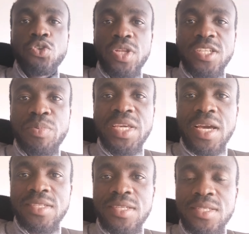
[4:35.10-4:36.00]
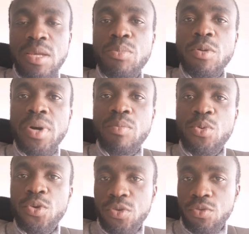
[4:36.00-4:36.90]
Je l'explique assez simplement
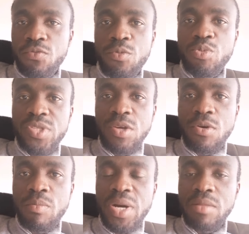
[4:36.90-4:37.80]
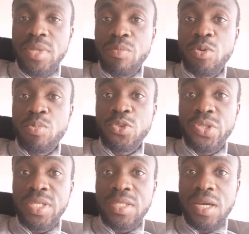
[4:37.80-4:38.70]
pour que vous puissiez comprendre, mais pour plus de
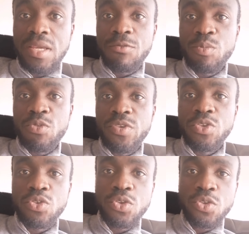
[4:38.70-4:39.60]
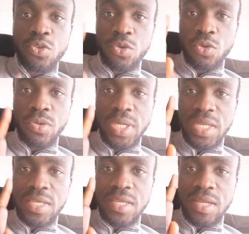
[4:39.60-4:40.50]
détails, vous pouvez juste
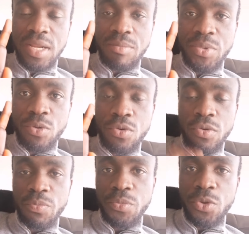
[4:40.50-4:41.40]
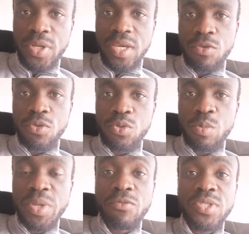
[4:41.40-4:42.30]
cliquer dans la bio, le lien
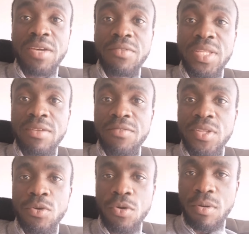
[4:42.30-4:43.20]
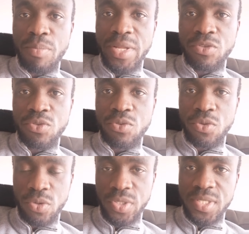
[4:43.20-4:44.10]
YouTube, et vous avez des vidéos complètes
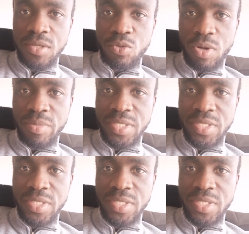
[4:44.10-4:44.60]
sur ces trois